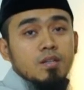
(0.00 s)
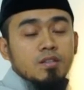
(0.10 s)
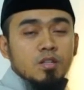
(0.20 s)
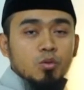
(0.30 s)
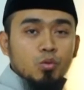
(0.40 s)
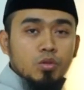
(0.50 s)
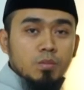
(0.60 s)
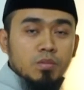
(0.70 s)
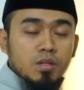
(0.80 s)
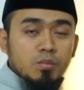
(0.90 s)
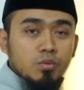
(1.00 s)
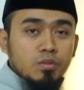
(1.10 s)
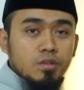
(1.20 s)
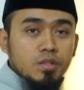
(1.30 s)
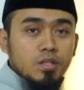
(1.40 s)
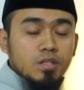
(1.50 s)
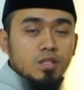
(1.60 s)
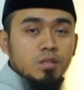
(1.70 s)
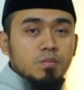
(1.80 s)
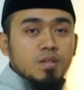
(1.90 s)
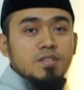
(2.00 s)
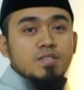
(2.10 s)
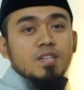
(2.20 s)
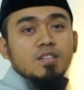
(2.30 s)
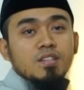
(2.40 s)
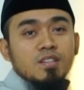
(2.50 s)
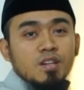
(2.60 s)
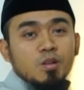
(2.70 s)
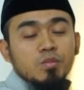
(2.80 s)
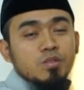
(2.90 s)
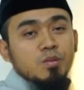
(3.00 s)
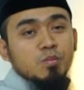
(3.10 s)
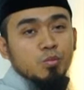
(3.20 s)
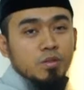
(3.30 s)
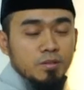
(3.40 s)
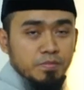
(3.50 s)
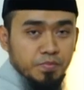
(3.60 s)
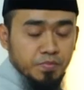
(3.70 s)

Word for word: litakuna minal munzirin bilisanin arabiyyin mubin